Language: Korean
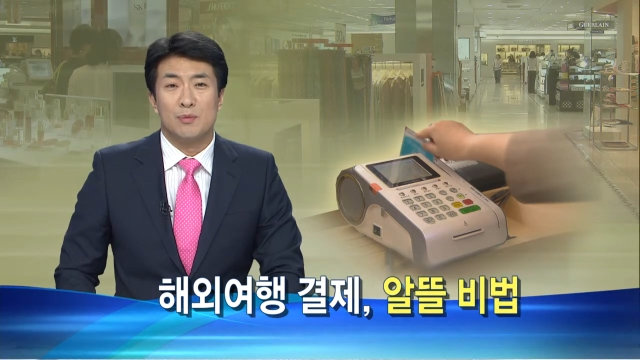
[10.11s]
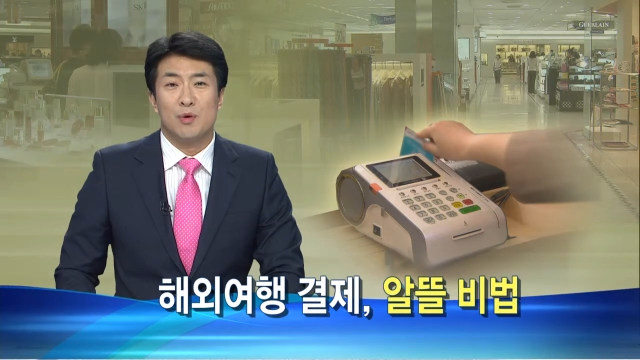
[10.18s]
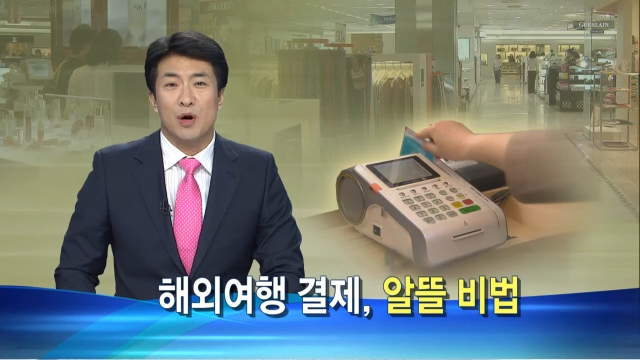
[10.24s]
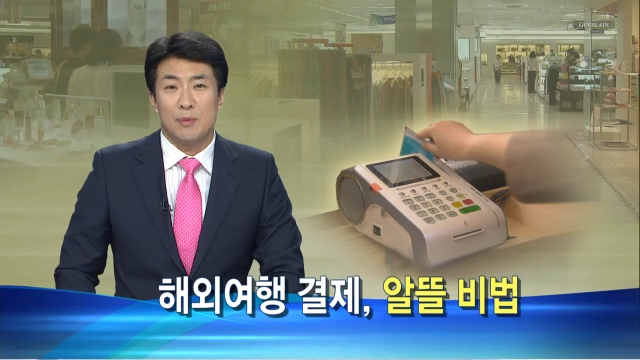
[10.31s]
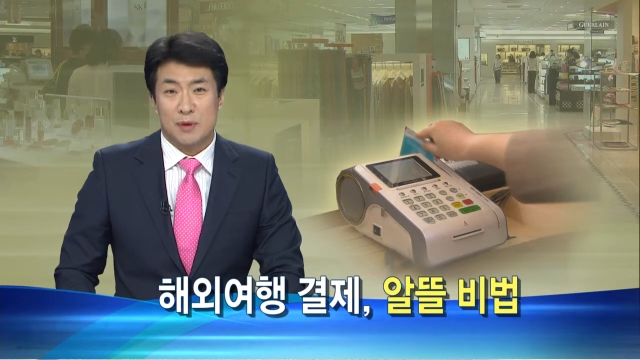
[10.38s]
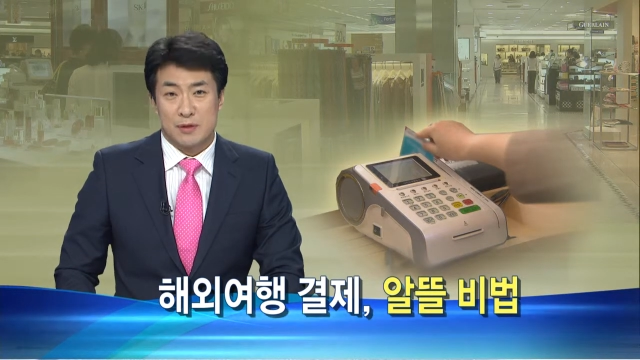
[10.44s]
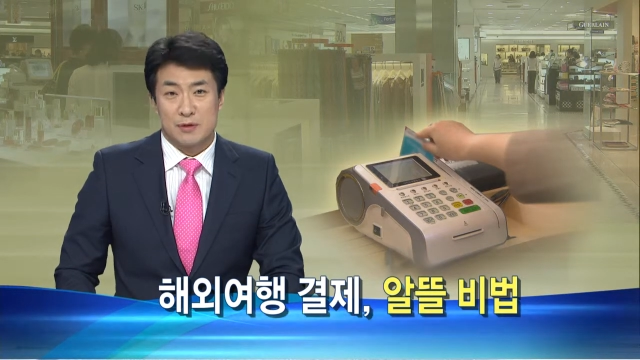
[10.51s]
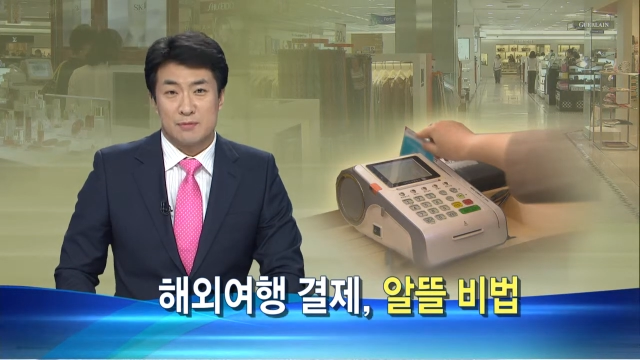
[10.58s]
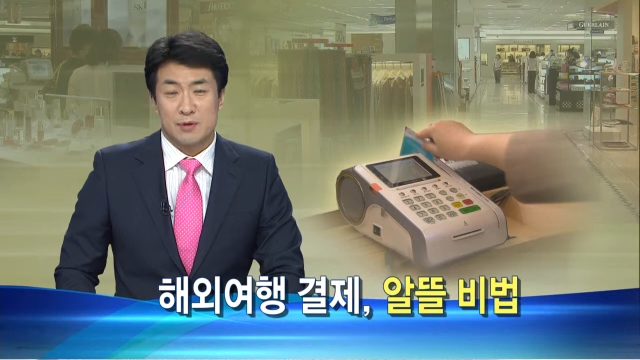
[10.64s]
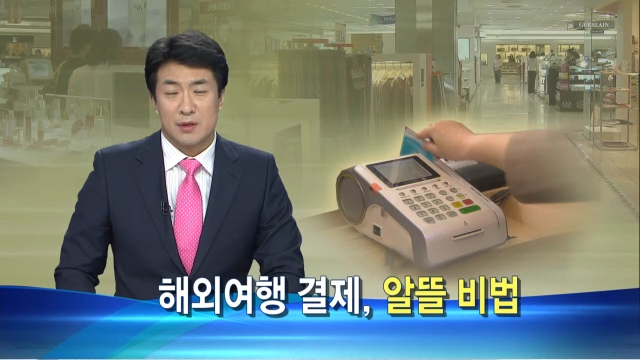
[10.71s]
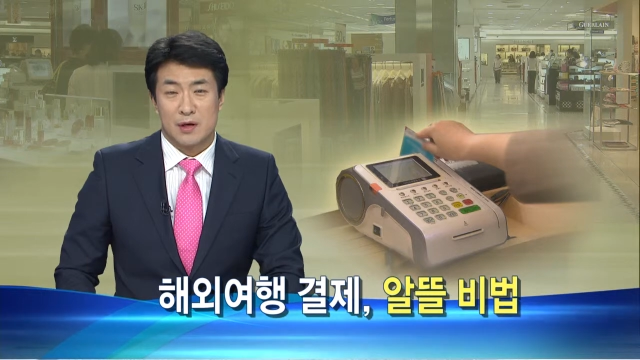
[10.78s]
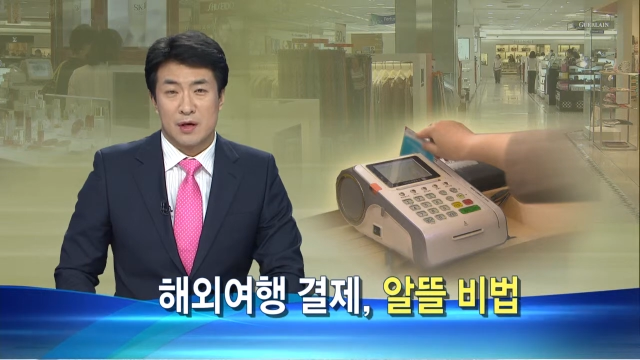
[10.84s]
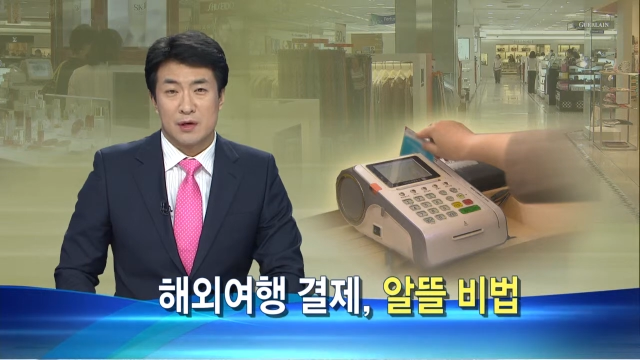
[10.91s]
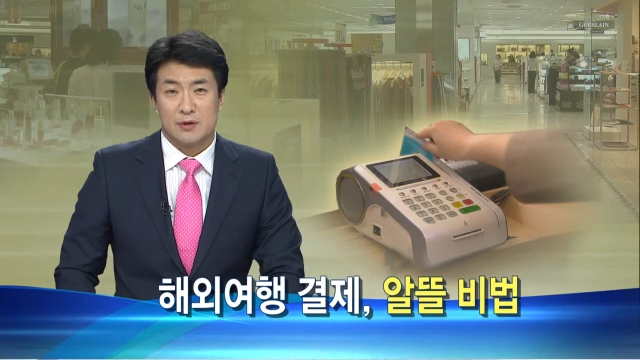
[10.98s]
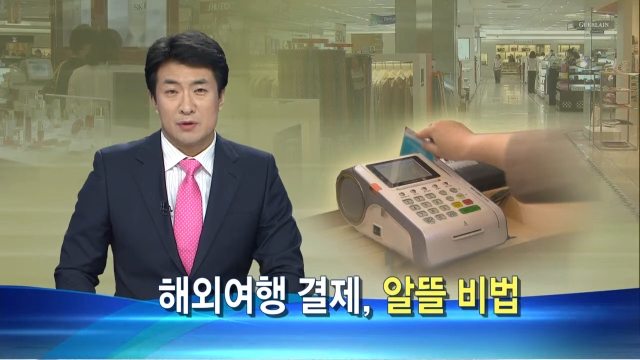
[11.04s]

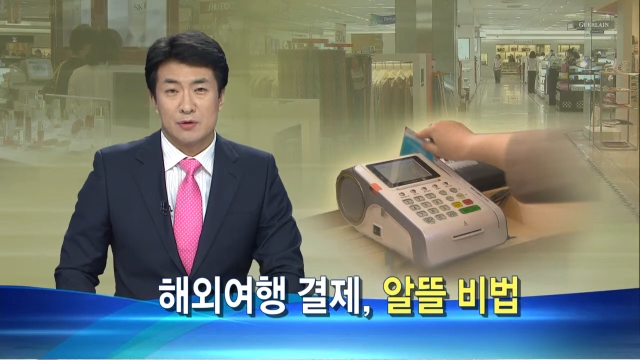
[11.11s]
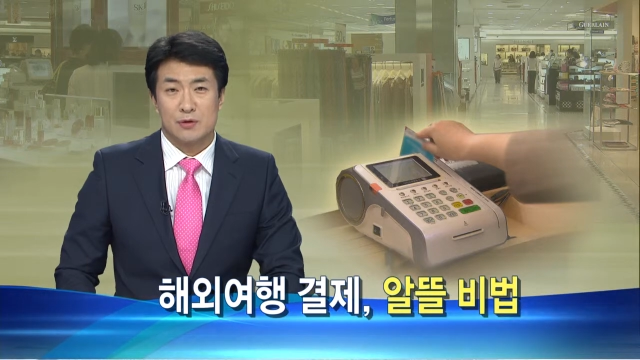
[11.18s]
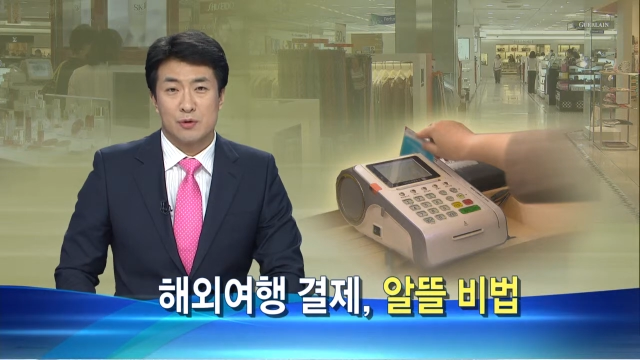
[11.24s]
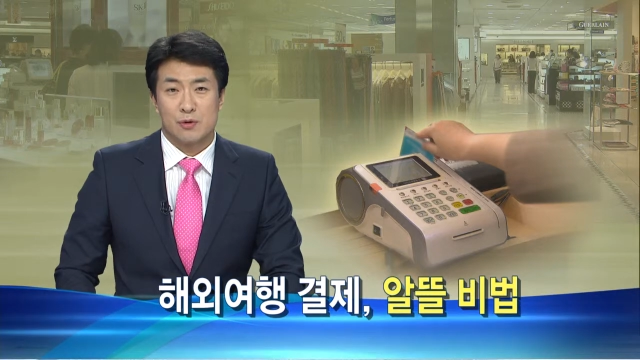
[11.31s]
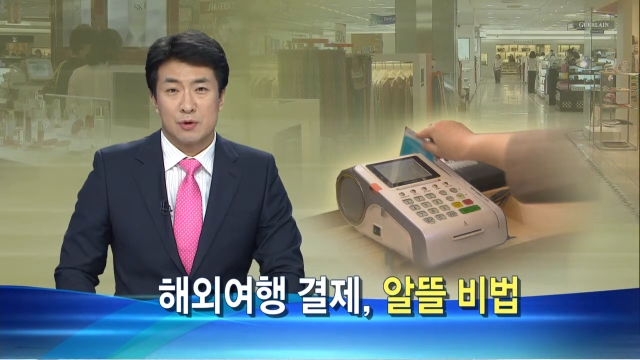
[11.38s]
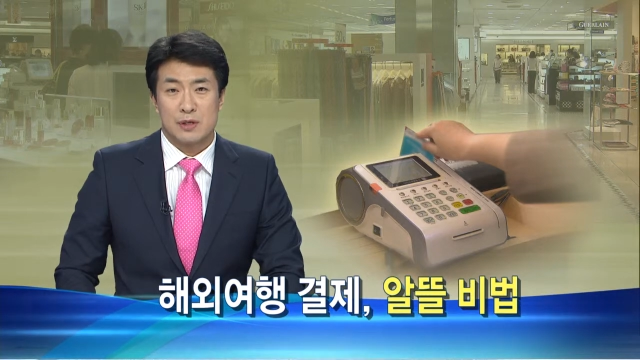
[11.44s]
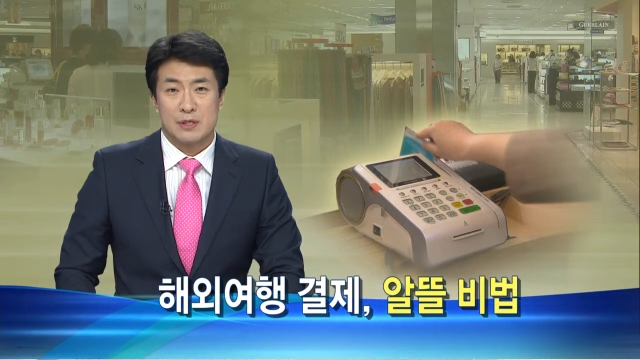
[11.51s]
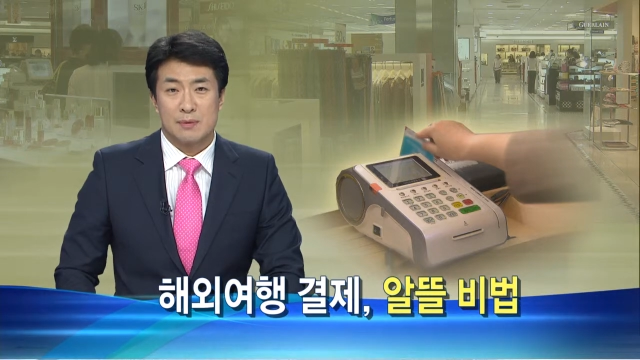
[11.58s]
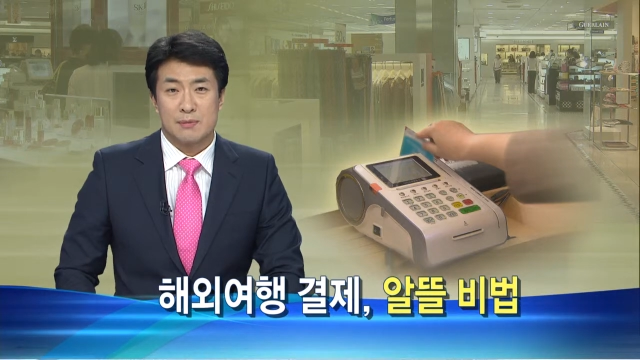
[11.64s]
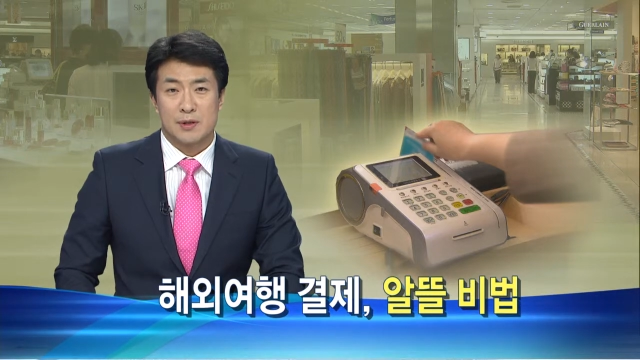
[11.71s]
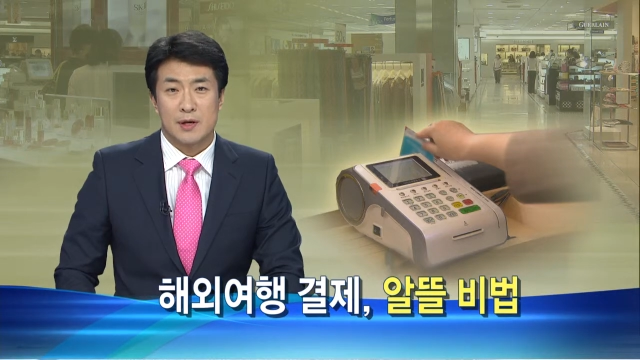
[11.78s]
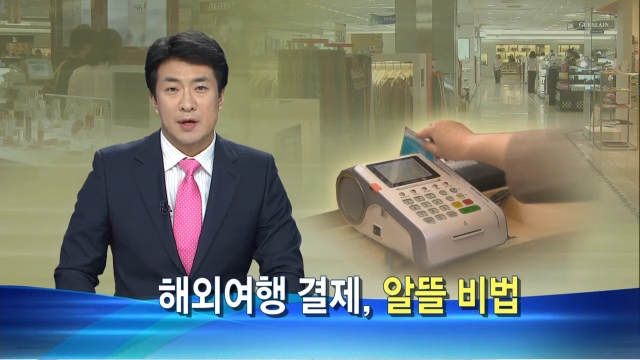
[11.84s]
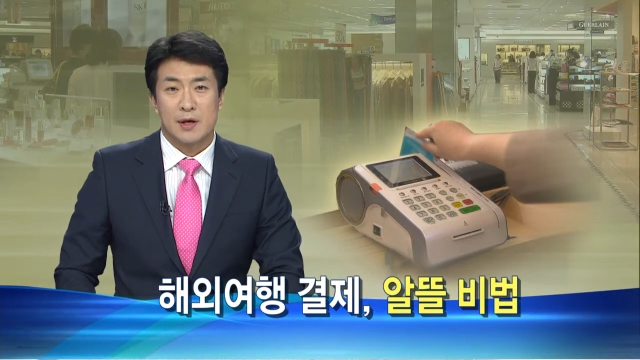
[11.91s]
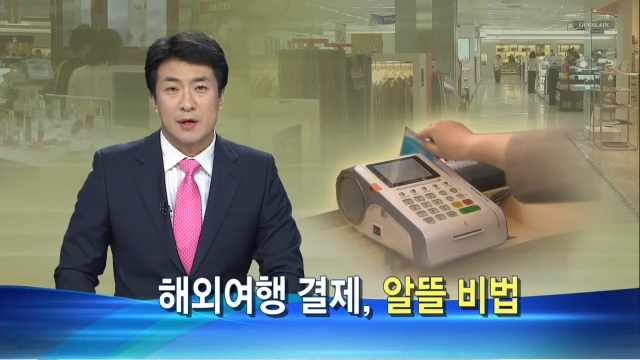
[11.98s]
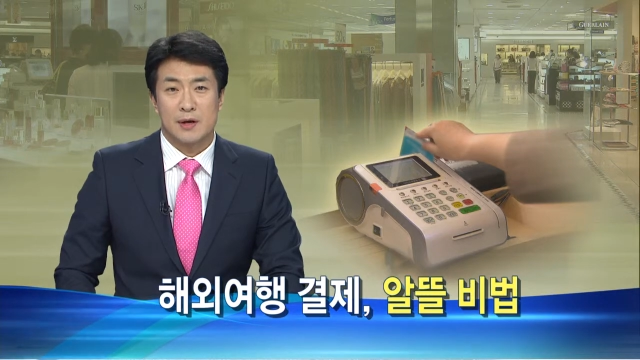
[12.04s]
모아봤습니다. 전성호
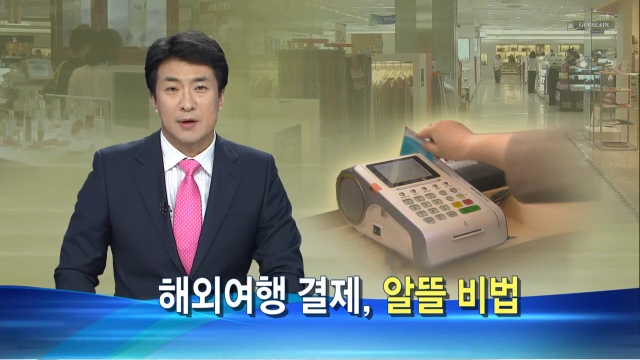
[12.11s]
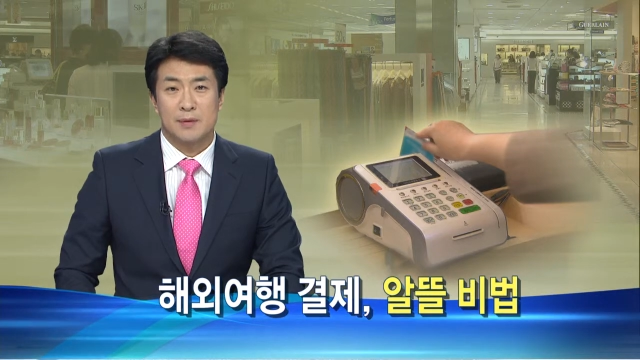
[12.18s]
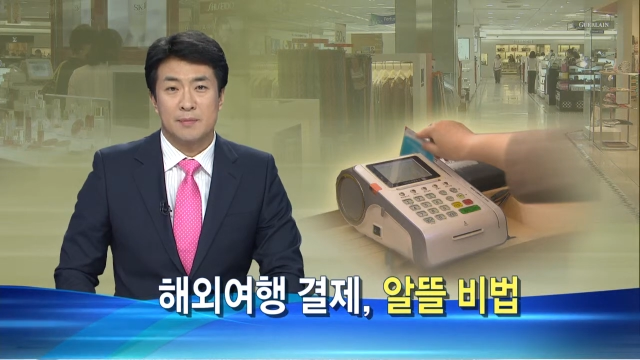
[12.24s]
기자입니다.